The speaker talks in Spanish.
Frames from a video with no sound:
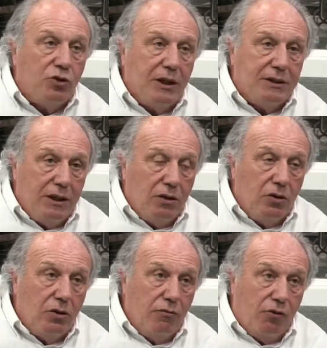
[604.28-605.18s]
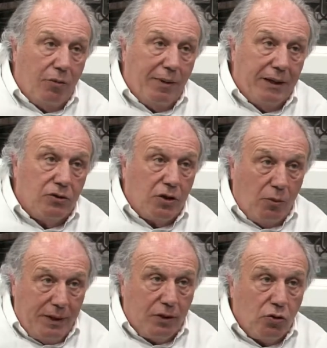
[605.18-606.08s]
haciendo en forma
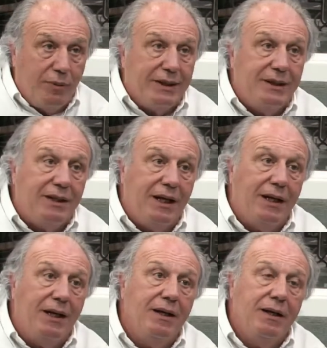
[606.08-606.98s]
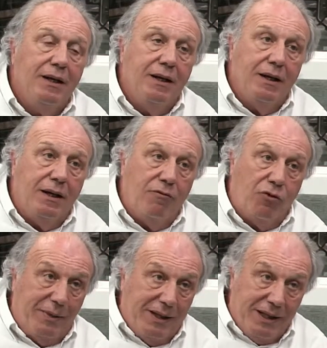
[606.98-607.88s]
totalmente automatizada, en
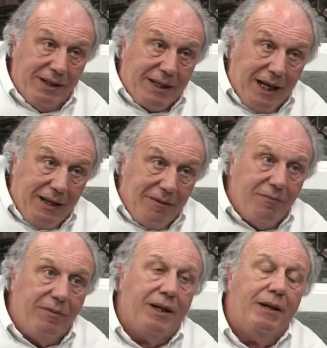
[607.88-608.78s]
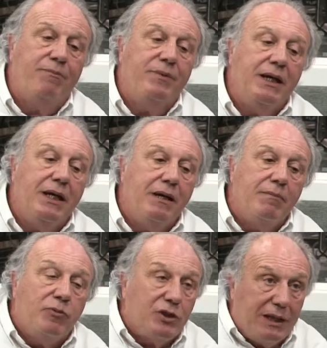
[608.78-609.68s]
forma digital, ¿verdad? Y
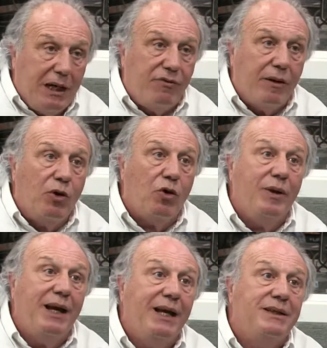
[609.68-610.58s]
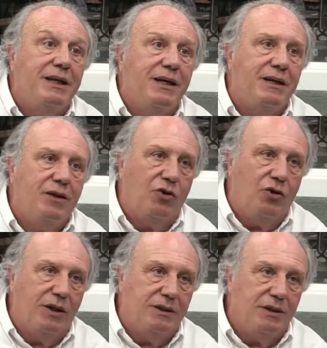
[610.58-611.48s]
vamos a hacer la farmacovigilancia de esas
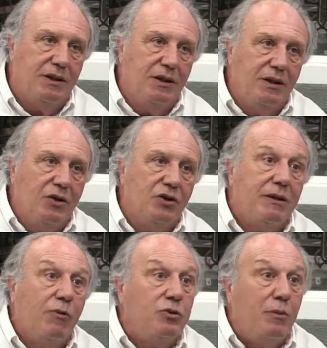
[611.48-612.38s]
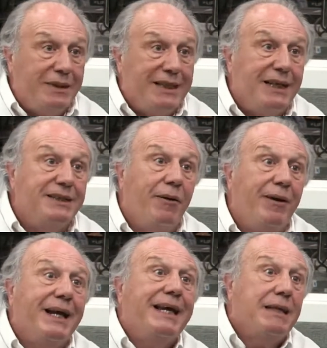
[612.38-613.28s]
drogas. O sea, vamos a empezar a
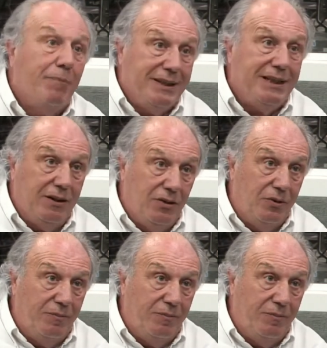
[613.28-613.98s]
saber qué está pasando